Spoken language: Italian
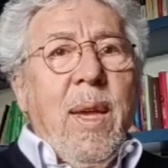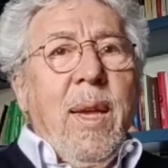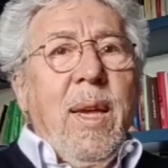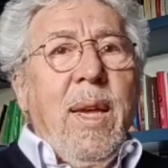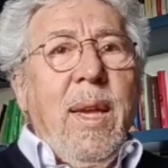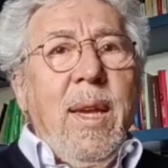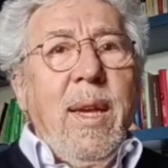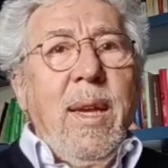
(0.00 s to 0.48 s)

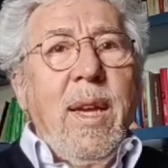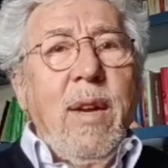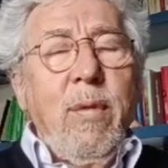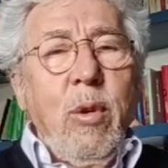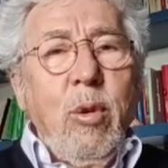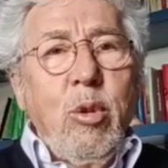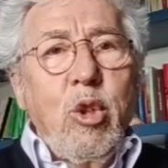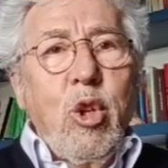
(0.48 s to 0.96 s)
Eh,
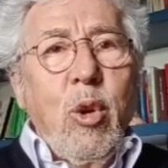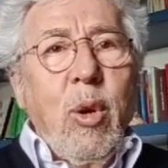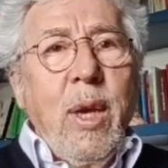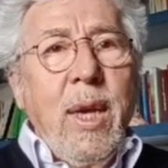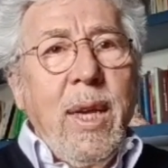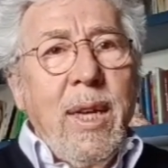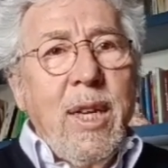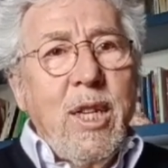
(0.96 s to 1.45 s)
Avruscio
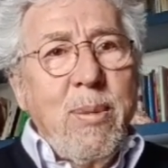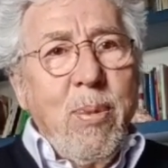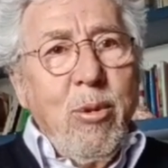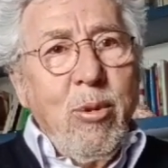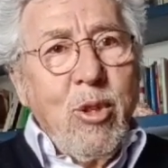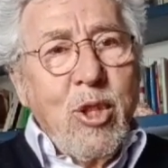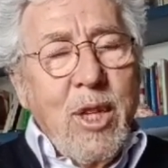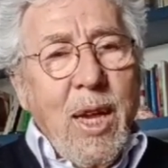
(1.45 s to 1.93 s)
è
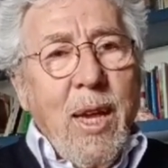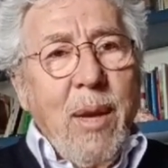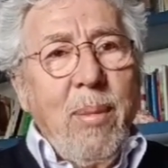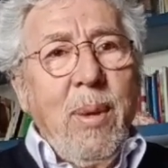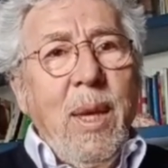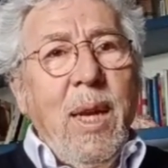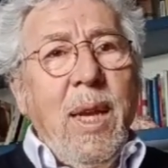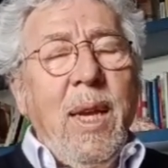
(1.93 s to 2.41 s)

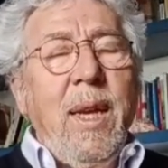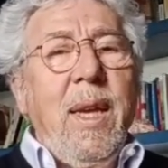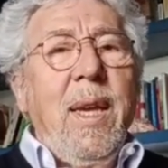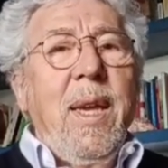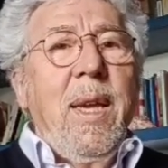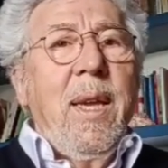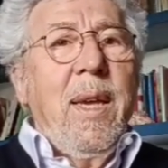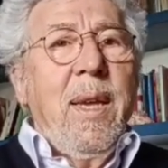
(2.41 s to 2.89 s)
responsabile
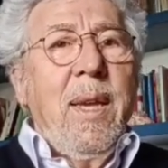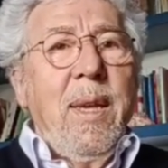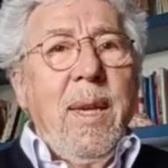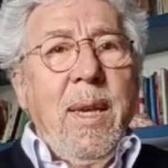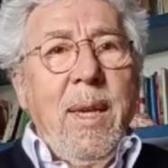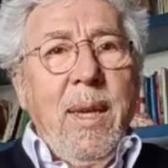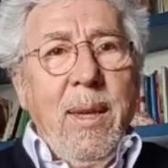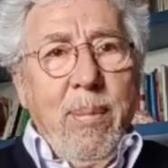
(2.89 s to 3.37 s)

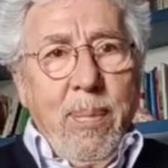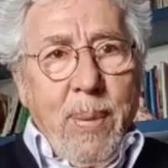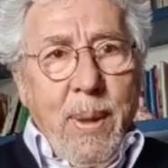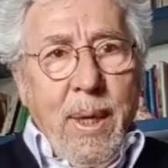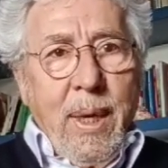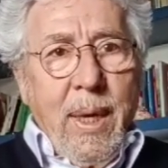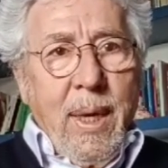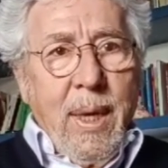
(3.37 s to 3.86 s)
eh,
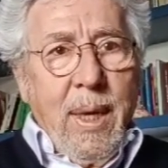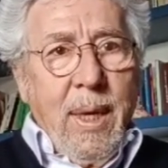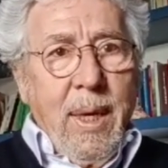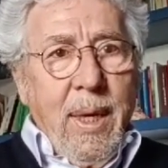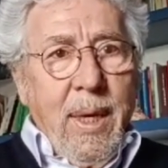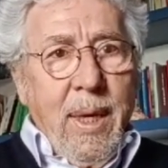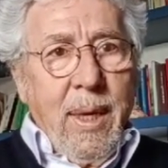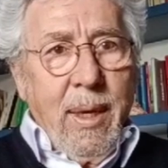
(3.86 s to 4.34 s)
per
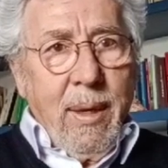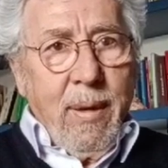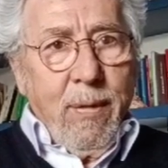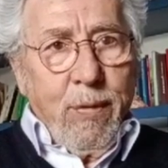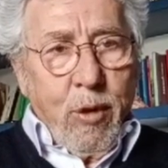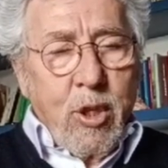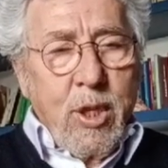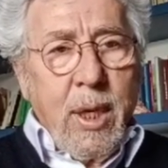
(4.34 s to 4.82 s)
eh,
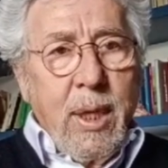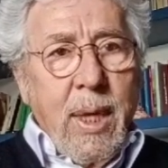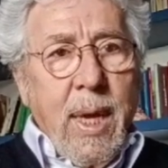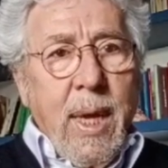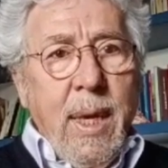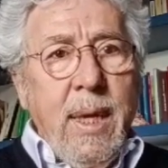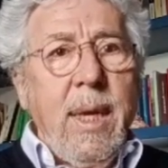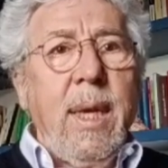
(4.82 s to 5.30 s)
Forza
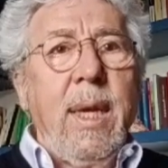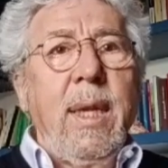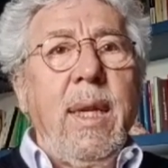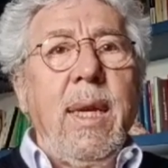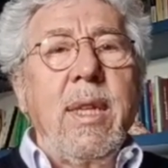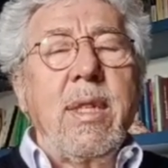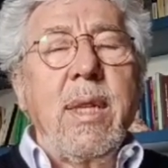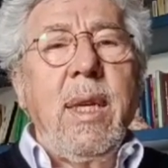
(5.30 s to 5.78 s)
Italia
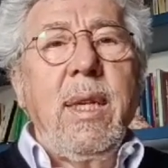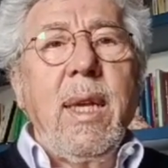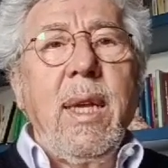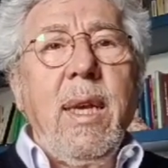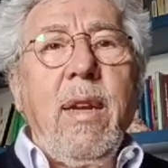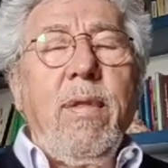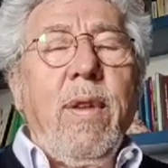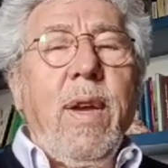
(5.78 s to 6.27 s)
della sanità
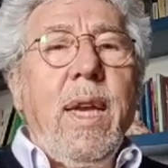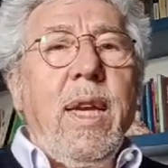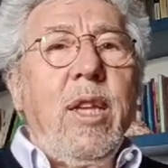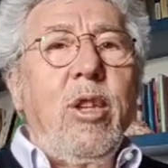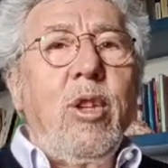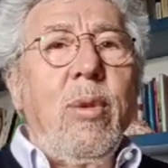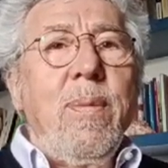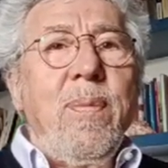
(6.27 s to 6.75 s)
nel
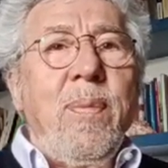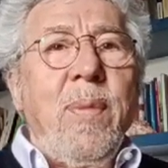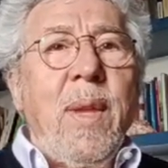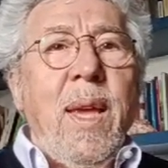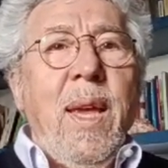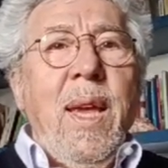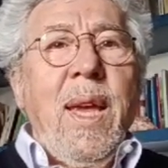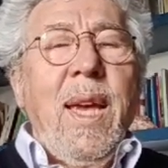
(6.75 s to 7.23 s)
Veneto.
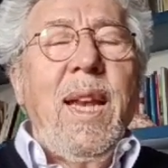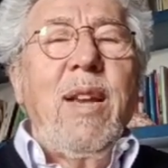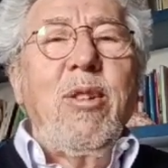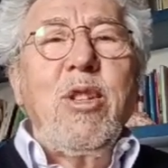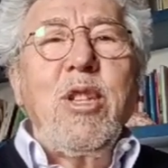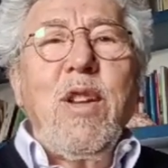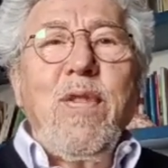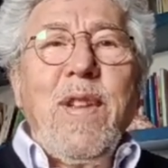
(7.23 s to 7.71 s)
E la
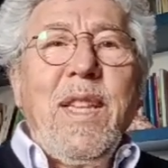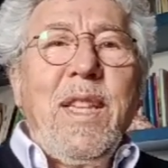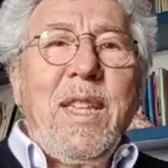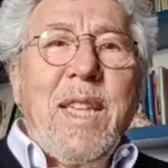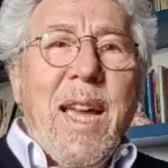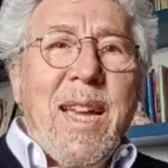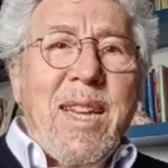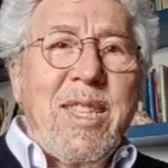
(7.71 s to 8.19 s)
cosa
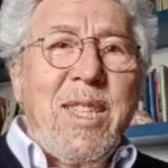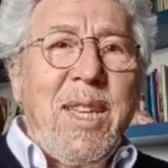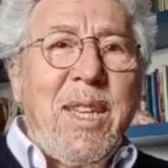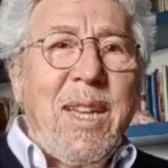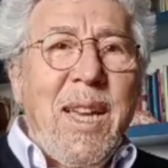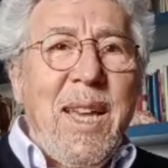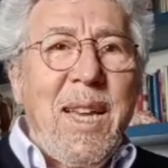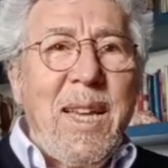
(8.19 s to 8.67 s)

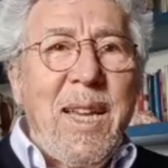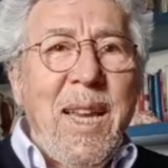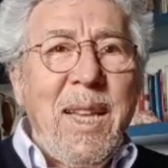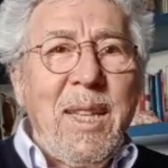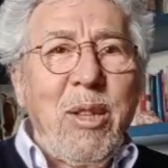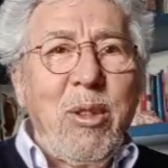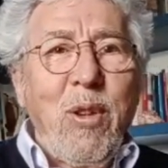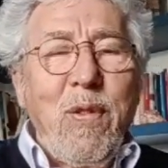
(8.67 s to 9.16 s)
fantastica è che è
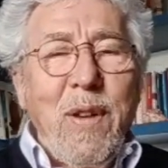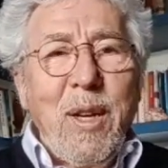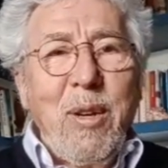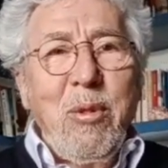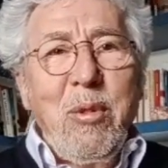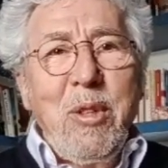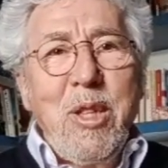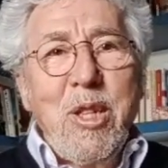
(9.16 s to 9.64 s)
andato a fare
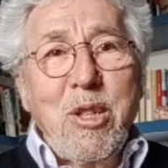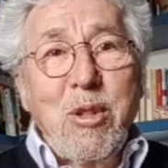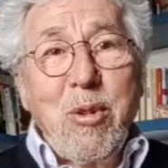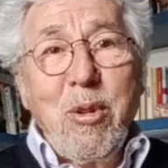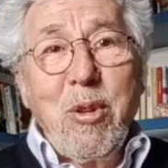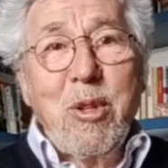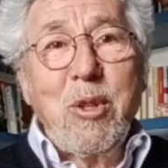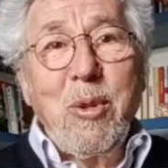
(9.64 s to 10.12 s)
un
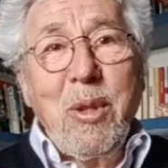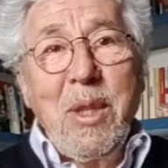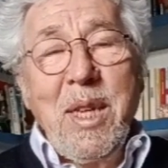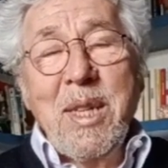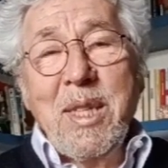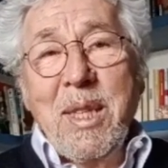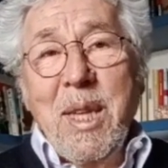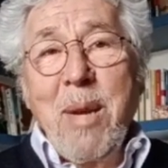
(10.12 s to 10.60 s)
discorso
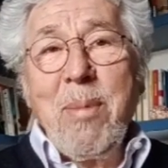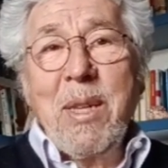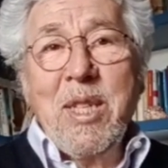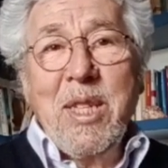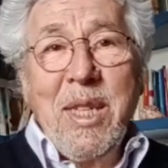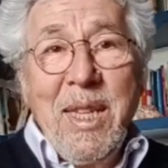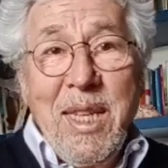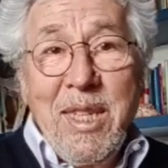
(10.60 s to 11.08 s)
di estrema
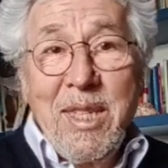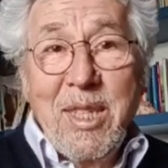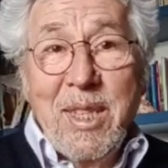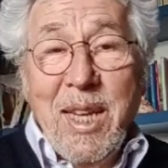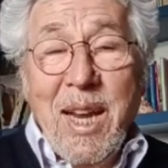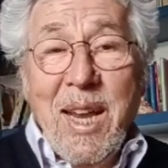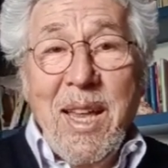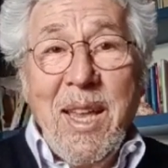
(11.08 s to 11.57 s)

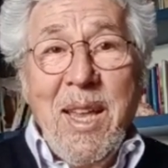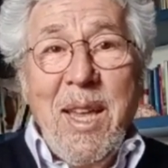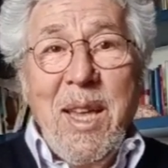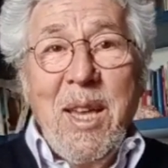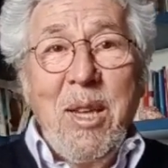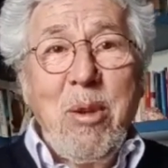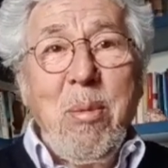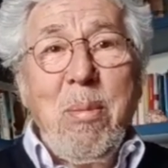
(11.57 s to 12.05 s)
sinistra
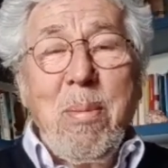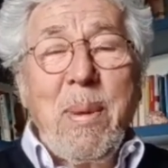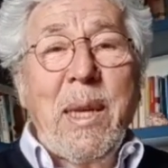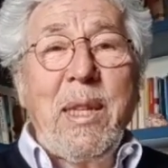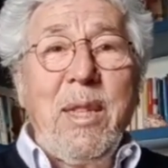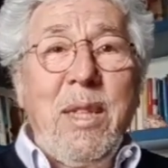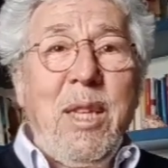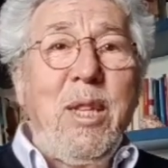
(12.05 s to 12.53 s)
in un
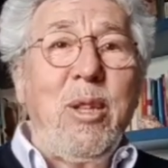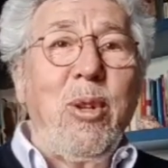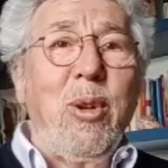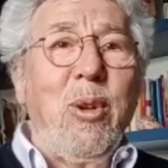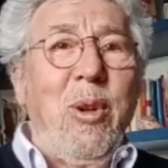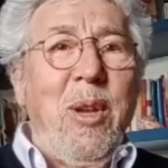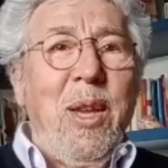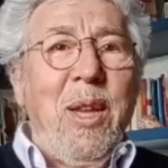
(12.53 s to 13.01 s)

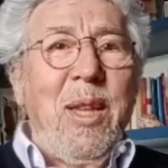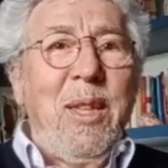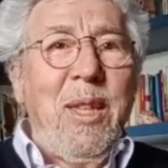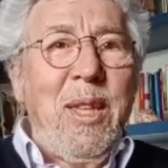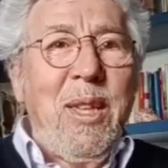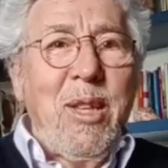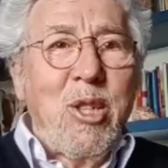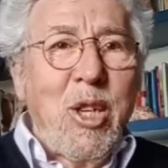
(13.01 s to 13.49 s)
partito
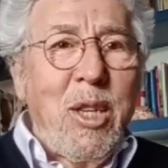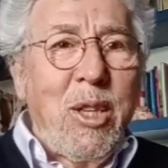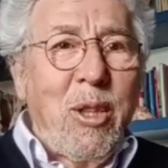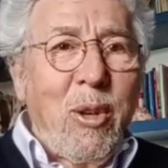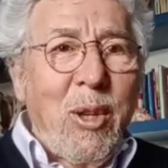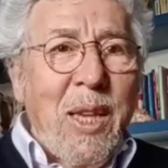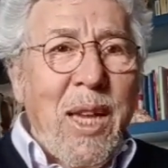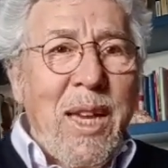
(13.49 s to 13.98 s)
di
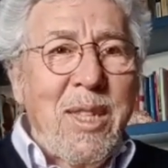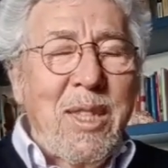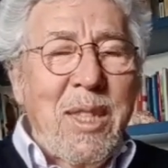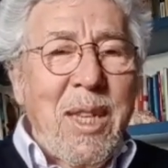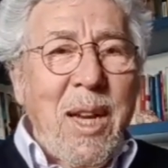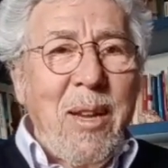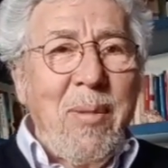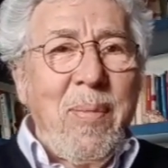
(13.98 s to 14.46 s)

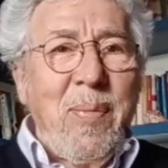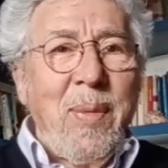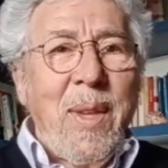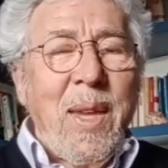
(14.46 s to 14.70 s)
centrodestra,